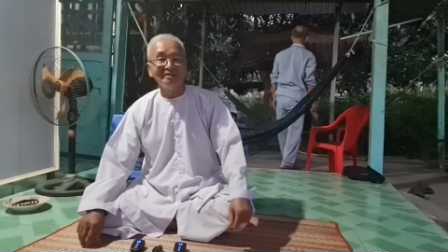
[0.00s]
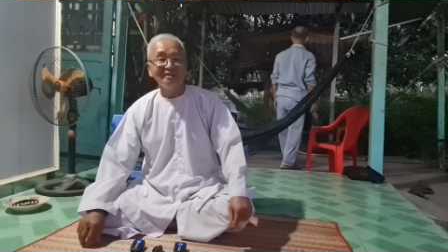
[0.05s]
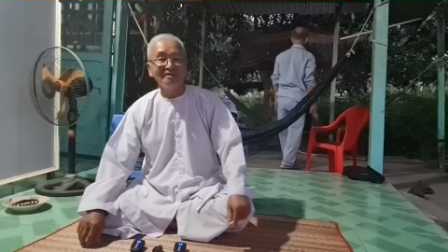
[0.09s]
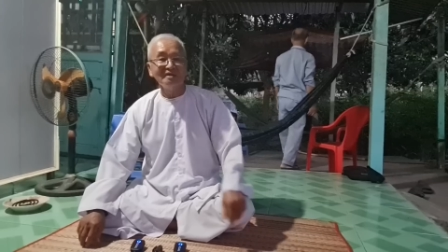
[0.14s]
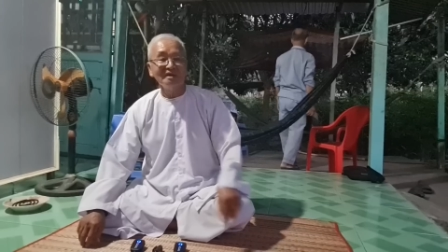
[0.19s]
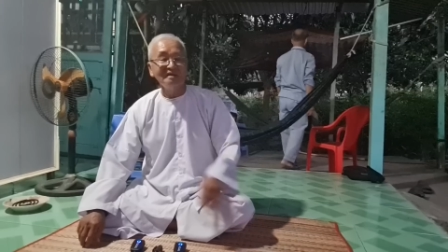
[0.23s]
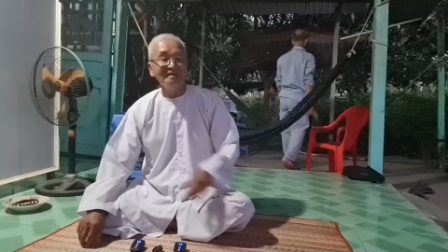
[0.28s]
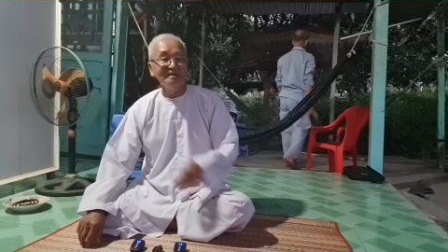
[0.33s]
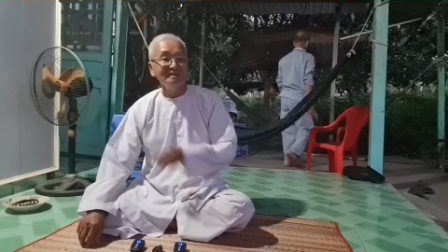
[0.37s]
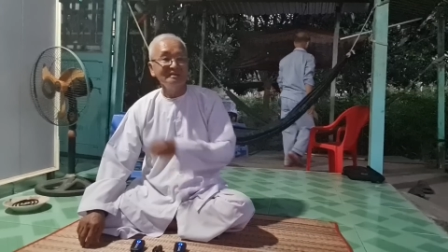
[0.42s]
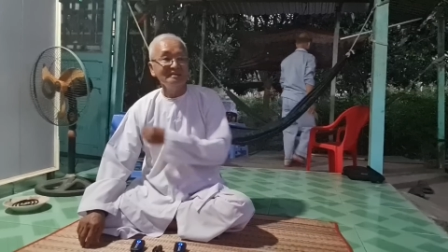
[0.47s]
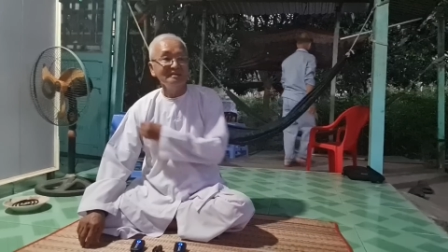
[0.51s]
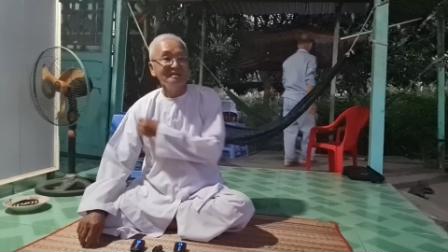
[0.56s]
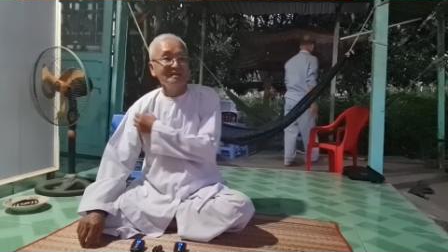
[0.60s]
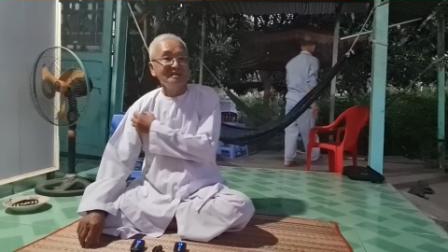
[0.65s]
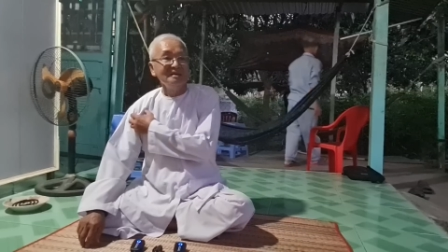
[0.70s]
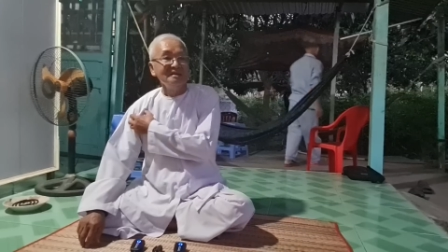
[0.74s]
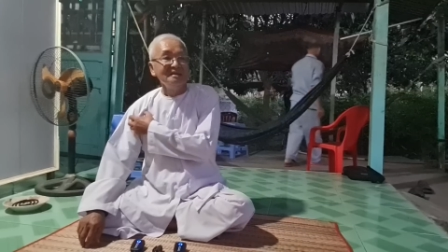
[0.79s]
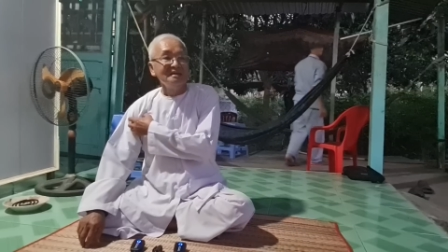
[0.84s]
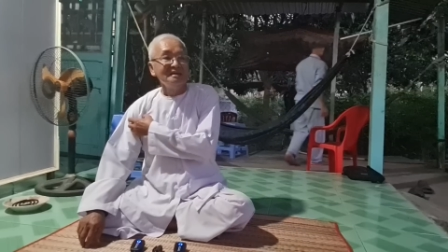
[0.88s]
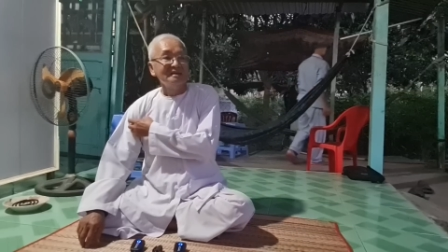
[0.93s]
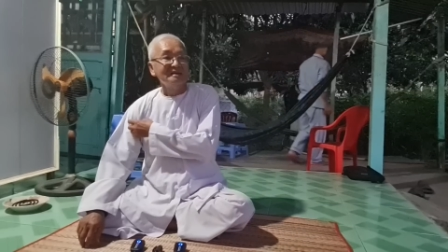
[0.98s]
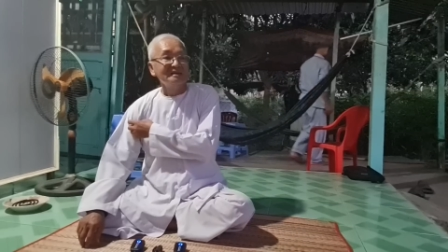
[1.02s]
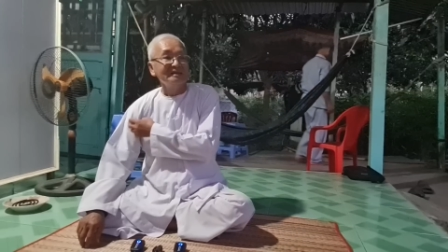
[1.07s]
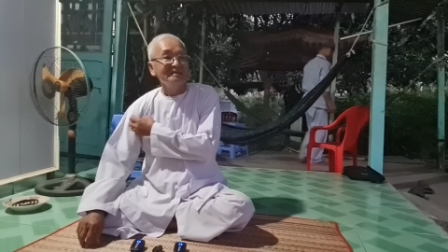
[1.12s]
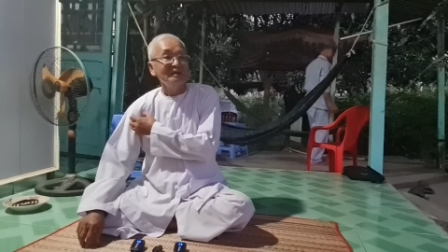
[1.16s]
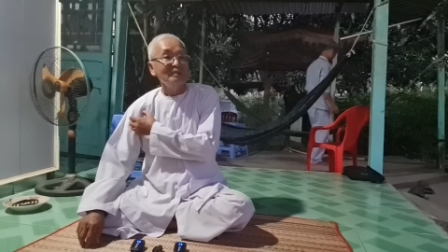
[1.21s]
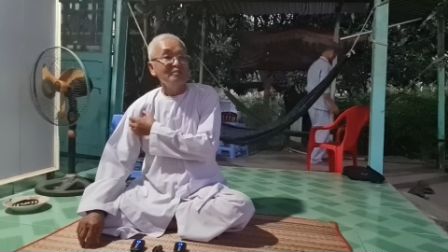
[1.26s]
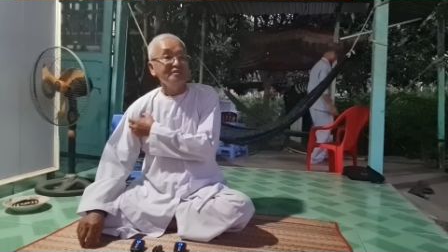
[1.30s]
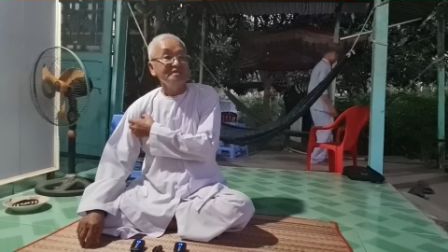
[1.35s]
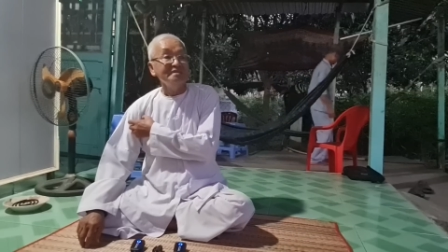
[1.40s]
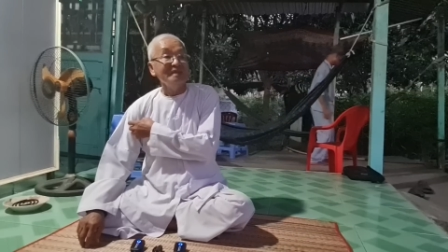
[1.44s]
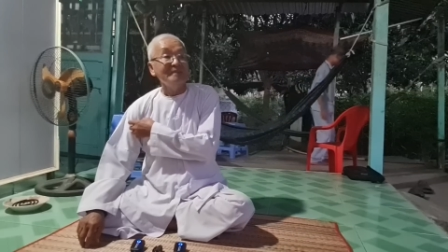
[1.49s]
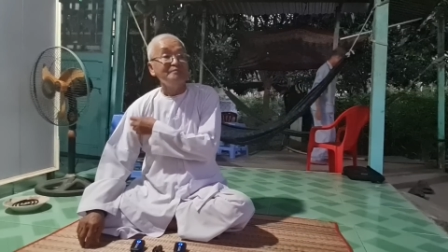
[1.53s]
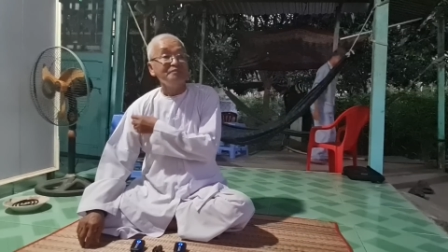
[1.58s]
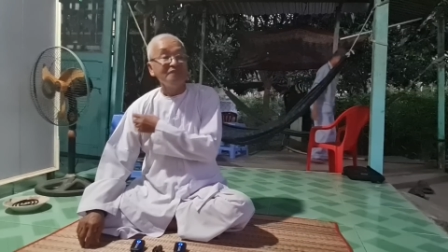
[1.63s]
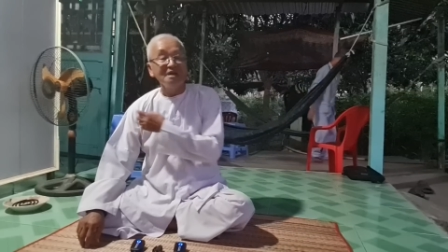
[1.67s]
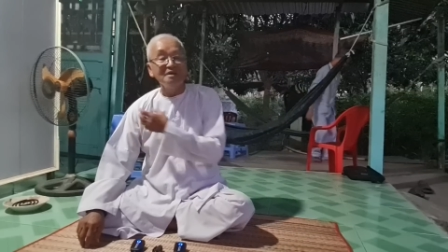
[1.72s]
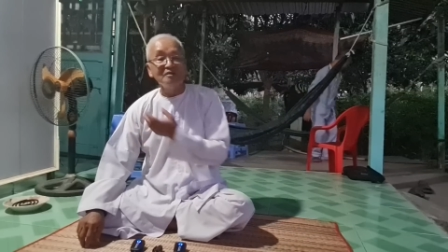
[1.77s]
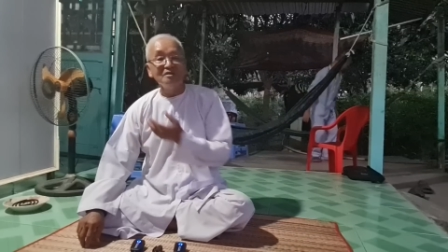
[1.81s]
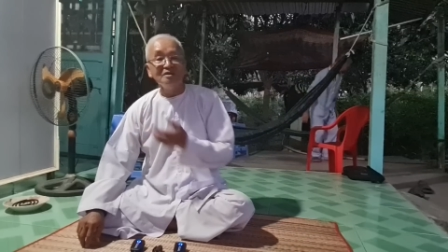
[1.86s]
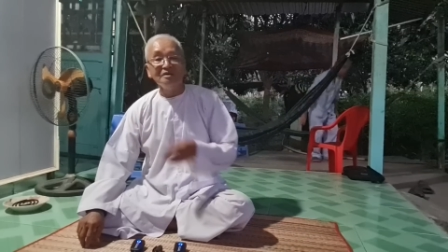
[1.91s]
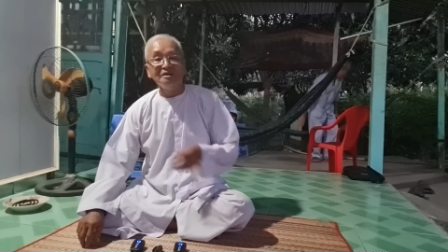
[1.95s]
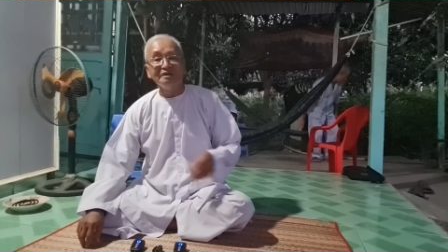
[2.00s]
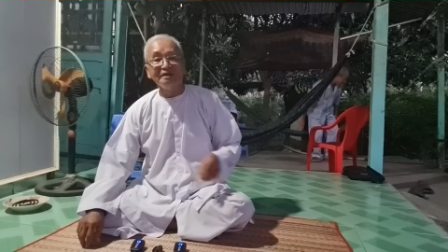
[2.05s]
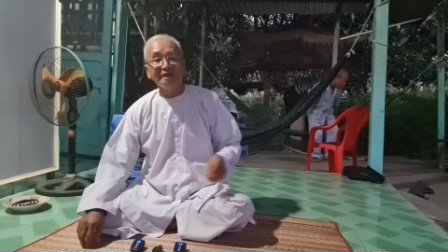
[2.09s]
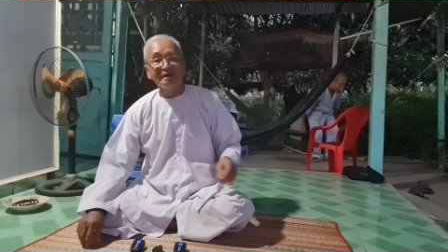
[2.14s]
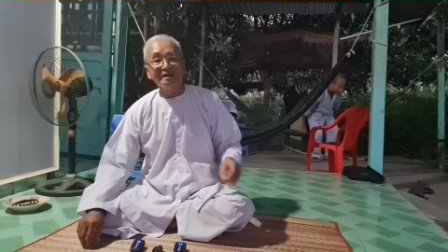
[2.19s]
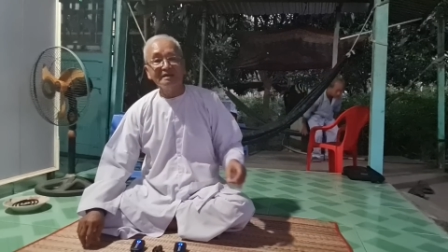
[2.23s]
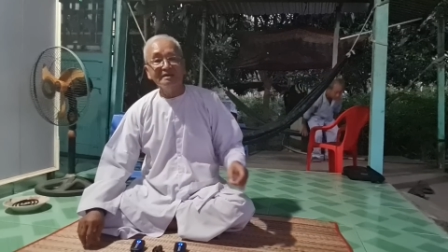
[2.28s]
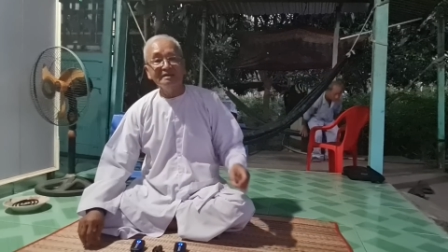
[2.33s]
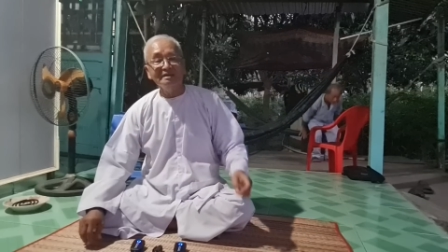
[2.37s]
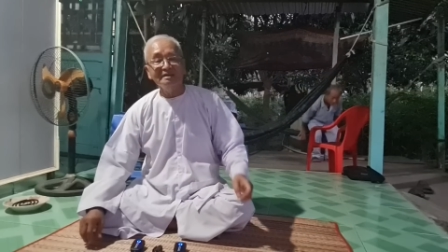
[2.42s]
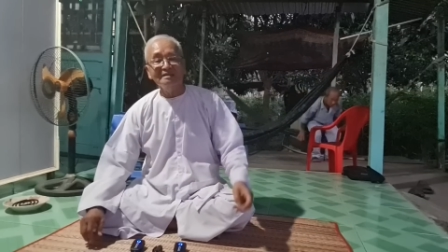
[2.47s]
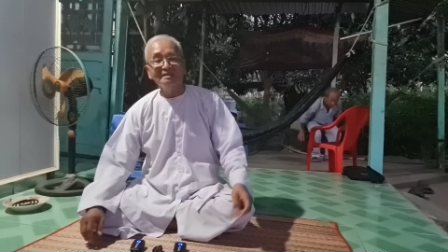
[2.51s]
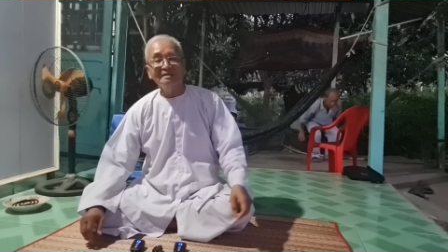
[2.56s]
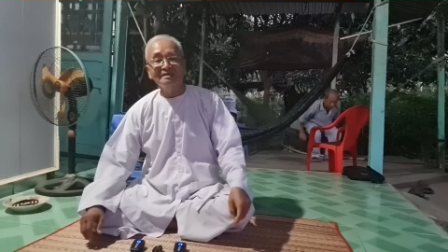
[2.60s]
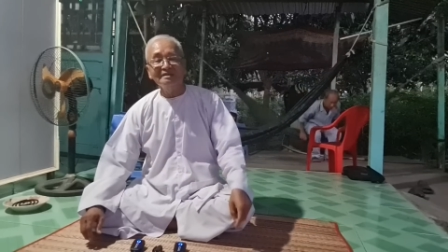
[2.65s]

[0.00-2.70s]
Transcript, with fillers: cho nên cái trong cái tâm thức của người Việt á,